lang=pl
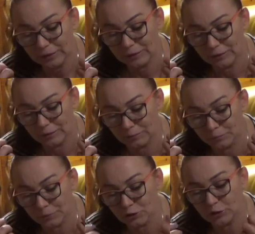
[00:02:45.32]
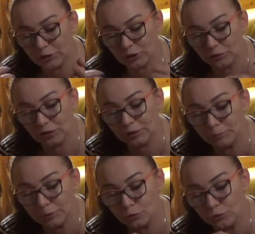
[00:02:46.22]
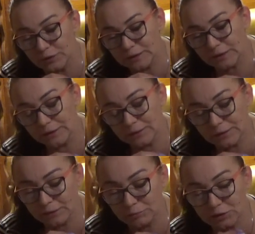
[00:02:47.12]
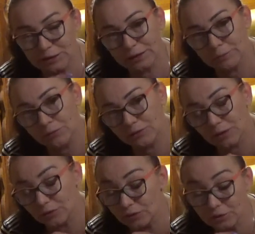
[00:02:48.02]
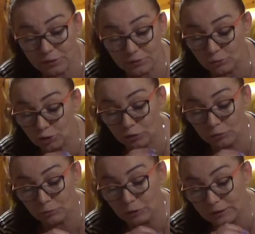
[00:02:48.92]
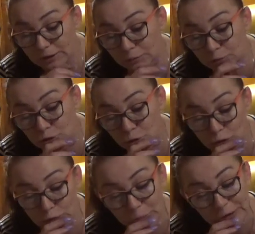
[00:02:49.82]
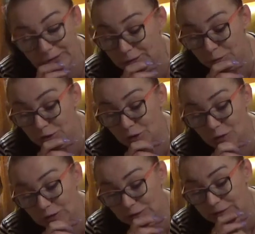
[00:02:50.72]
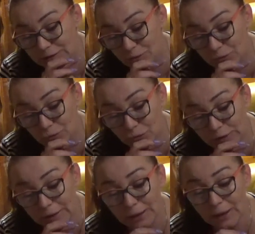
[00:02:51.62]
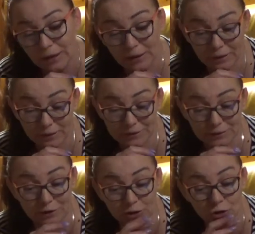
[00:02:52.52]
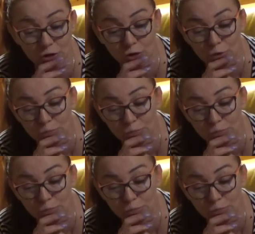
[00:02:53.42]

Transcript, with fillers: E, myślę, że wiele byków jest zajętych emocjami w tej chwili, nie wiem czemu, a tak mi się tutaj bardzo mocno to zarysowywuje, a karty aż krzyczą